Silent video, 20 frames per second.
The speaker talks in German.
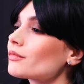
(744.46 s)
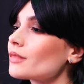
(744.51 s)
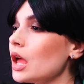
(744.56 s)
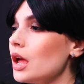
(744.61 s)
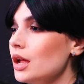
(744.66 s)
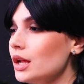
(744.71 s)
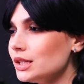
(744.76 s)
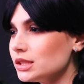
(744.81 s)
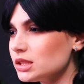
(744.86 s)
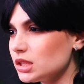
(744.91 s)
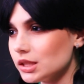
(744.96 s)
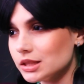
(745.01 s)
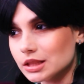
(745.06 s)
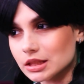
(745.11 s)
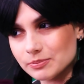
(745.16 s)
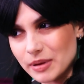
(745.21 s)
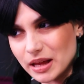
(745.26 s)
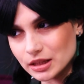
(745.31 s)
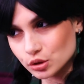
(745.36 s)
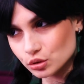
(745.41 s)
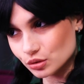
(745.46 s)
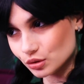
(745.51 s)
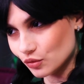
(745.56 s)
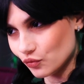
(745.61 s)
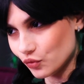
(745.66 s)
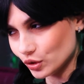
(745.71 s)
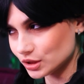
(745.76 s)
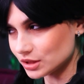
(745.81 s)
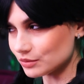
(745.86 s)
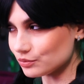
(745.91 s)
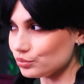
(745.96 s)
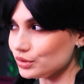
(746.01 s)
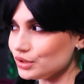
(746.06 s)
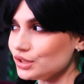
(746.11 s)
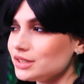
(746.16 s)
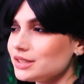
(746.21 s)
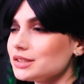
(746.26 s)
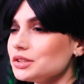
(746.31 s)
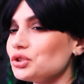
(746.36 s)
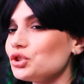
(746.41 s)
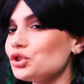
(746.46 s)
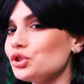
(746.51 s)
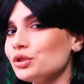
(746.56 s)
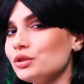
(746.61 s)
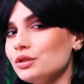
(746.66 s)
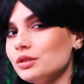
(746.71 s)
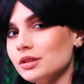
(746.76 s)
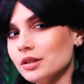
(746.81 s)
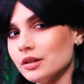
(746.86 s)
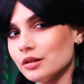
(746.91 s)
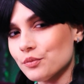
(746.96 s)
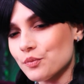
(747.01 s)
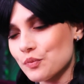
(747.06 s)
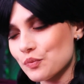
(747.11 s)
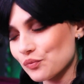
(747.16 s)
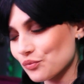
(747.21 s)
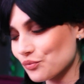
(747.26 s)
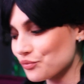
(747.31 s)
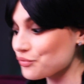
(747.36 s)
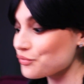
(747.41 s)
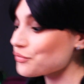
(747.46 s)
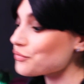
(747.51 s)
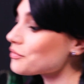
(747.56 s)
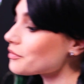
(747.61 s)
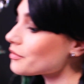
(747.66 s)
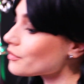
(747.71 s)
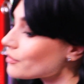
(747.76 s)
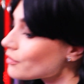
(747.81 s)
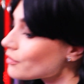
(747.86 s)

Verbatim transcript: Demorgon-Kostüm für Adams Jr. vorbereitet. Ein